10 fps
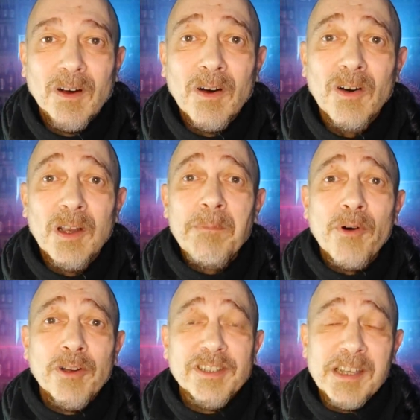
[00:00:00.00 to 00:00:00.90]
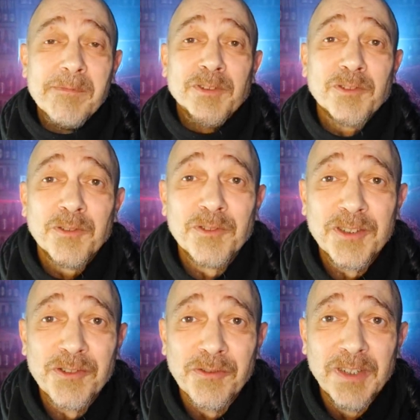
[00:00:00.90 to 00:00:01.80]
Oh, e poi sempre sotto lo
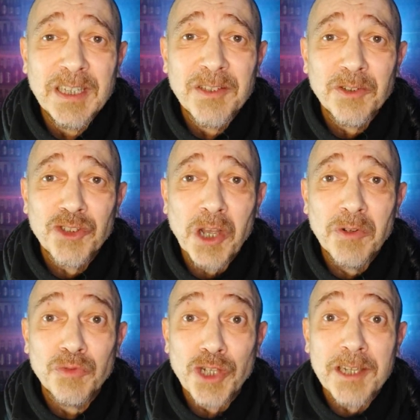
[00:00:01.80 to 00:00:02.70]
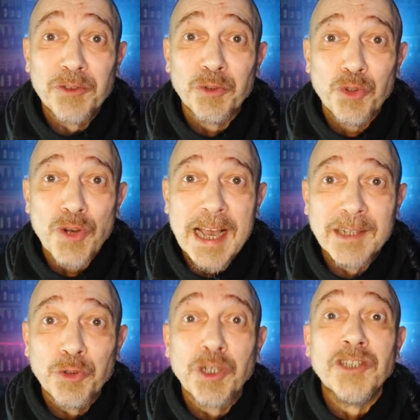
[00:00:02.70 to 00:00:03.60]
stesso video c'è il certo
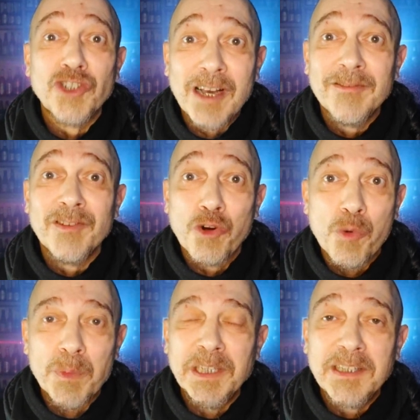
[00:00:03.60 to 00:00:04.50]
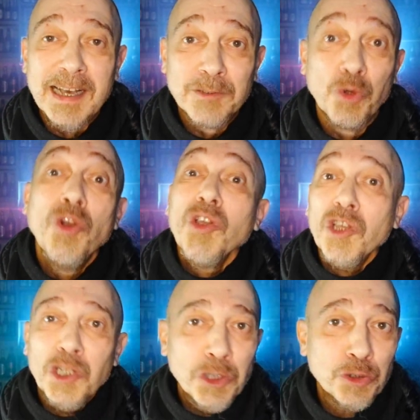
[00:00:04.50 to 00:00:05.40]
Donato che già aveva commentato
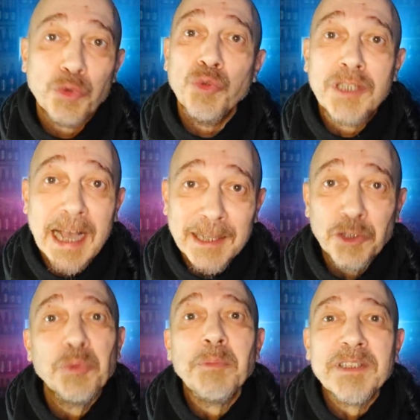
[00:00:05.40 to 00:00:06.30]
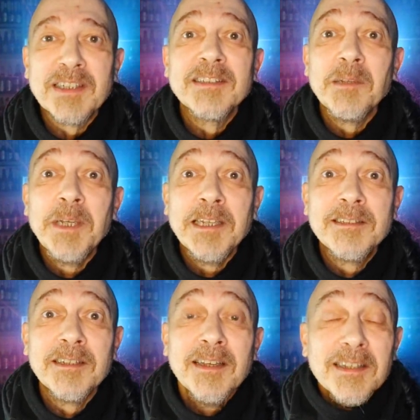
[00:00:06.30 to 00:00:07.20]
insultandomi
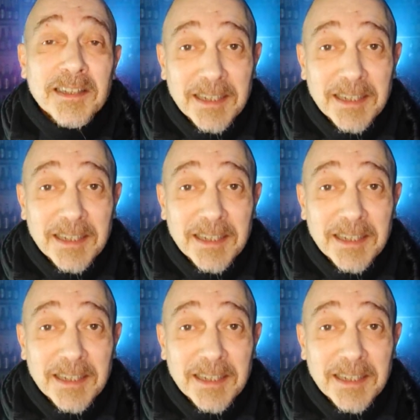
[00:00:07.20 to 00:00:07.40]
pesantemente,